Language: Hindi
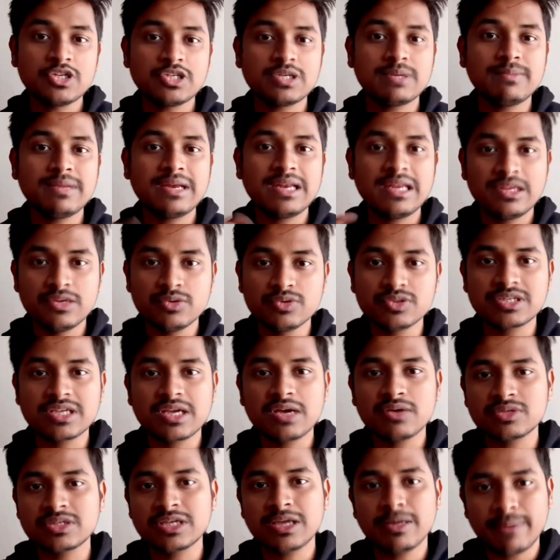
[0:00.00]
जब मैंने यूज़
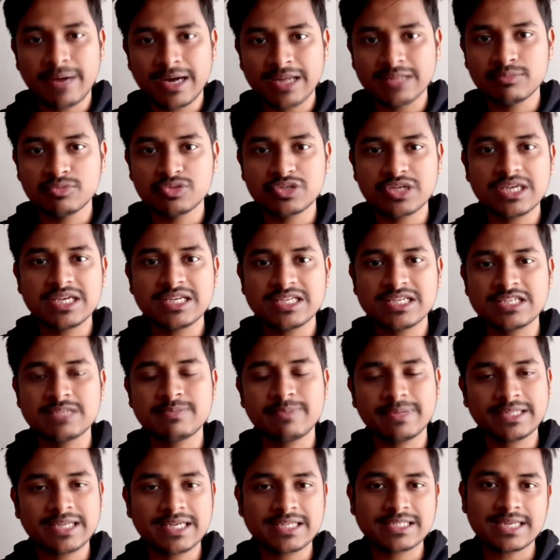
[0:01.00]
किया उसके बाद मुझे ये चीज़
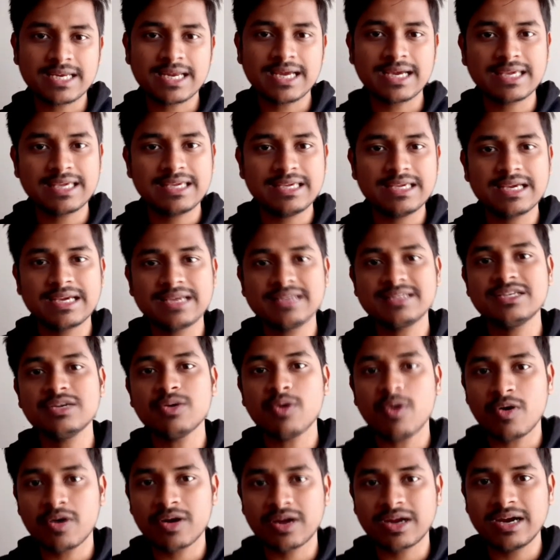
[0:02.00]
पता चला कि ये किसी
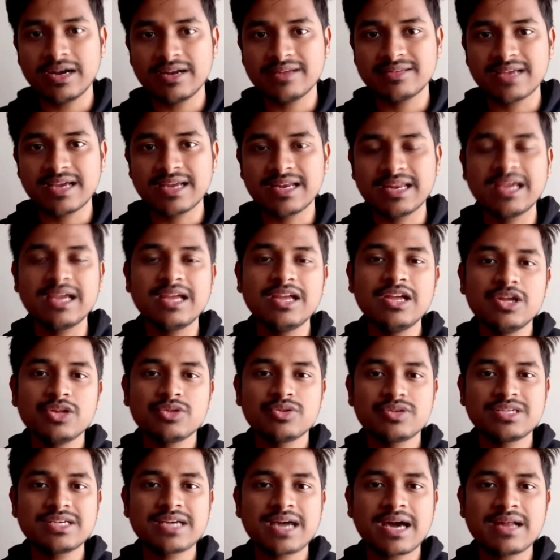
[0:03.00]
और का डिज़ाइन है
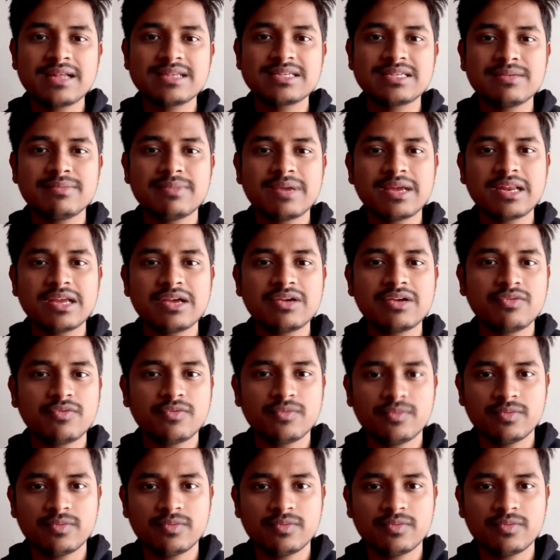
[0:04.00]
तो इसी कारण से मैंने